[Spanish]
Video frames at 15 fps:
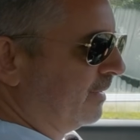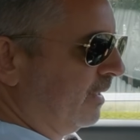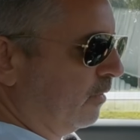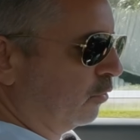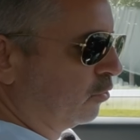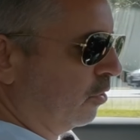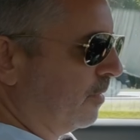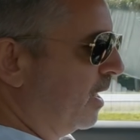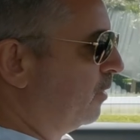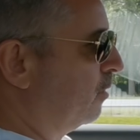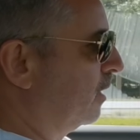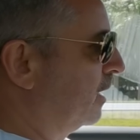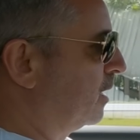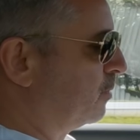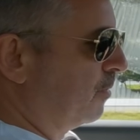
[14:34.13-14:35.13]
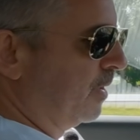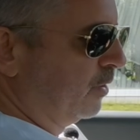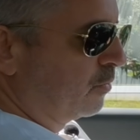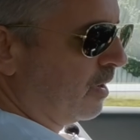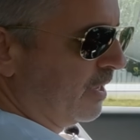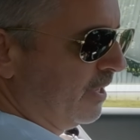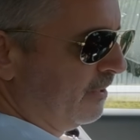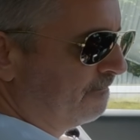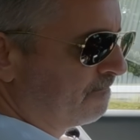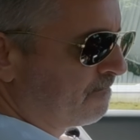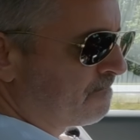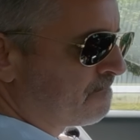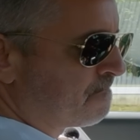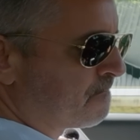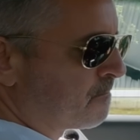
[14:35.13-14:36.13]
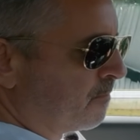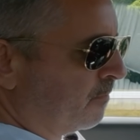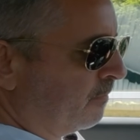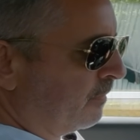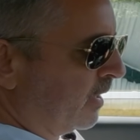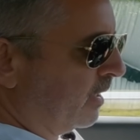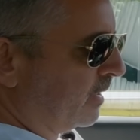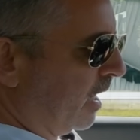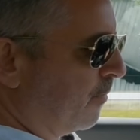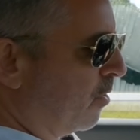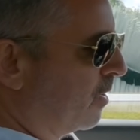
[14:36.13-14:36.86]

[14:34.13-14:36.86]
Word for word: lo estoy viendo en este momento ahí. Tenemos